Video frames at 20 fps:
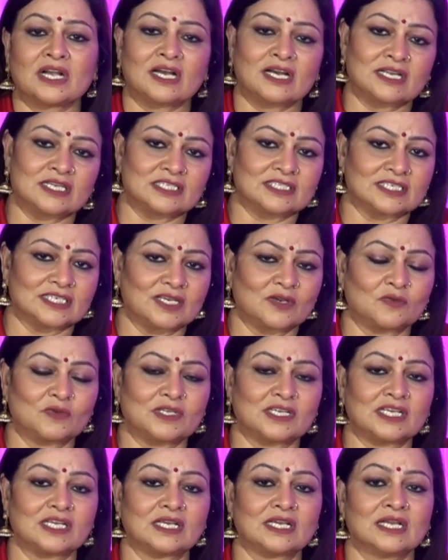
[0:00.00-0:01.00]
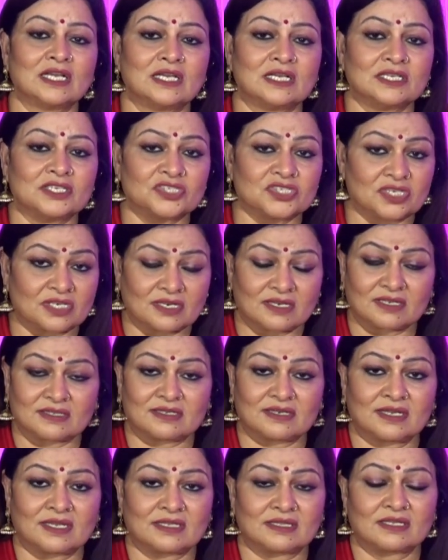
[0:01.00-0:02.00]
हर जगह उनकी
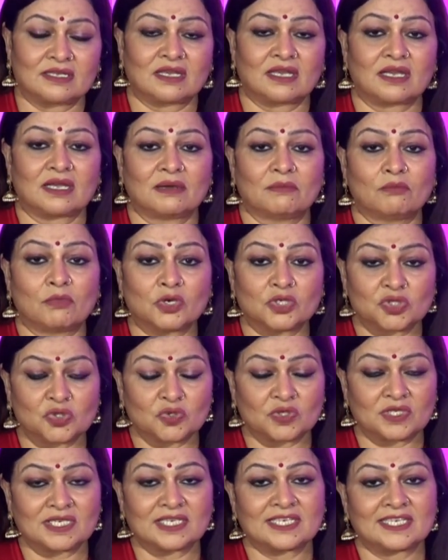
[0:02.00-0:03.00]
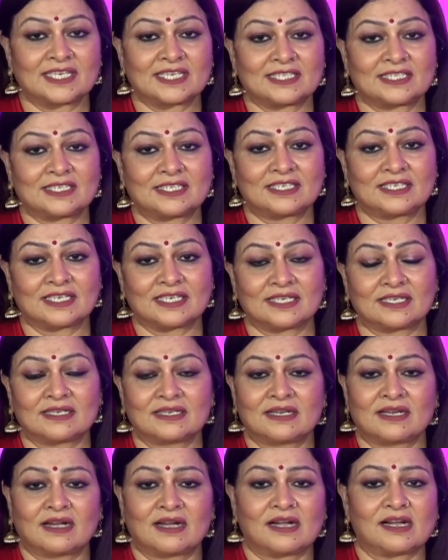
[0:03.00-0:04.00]
शिरकत रहती है मौजूदगी रहती है
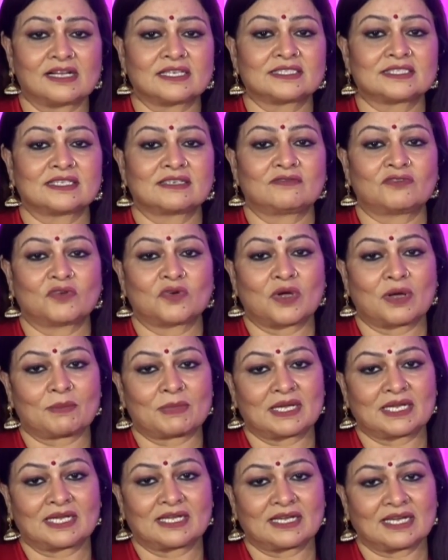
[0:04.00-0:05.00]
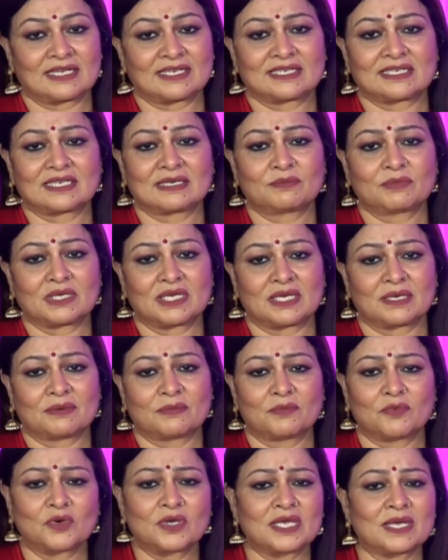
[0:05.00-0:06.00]
अक्सर वो हमारे कार्यक्रम के
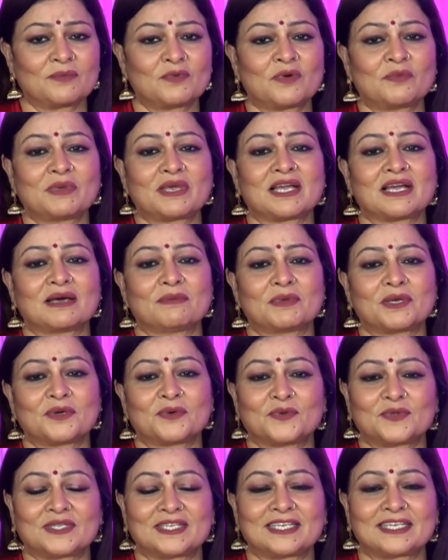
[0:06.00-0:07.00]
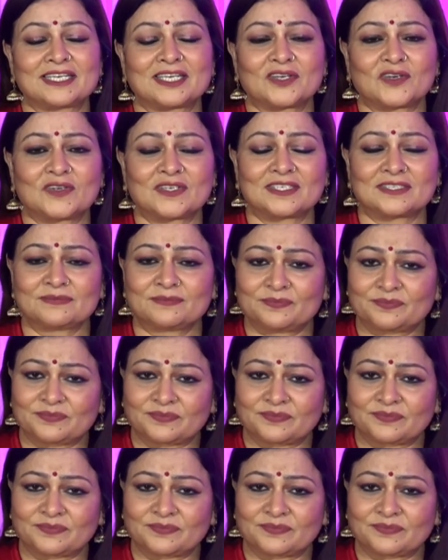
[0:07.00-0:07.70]
मुख्य भूमिका में होते हैं और